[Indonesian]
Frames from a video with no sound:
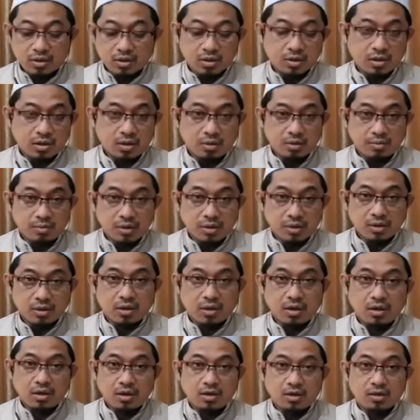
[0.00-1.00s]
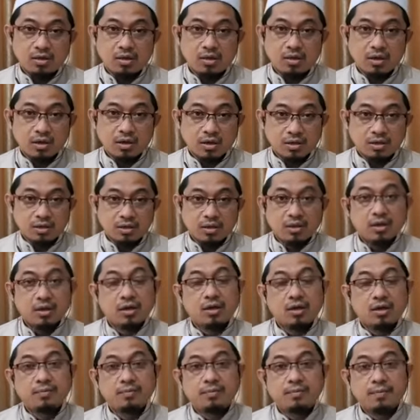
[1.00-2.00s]
Al-Ma'idah ayat
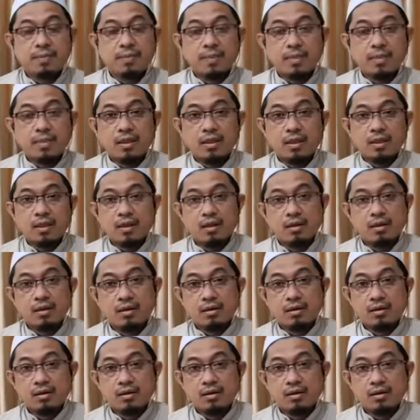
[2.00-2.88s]
3. Ya.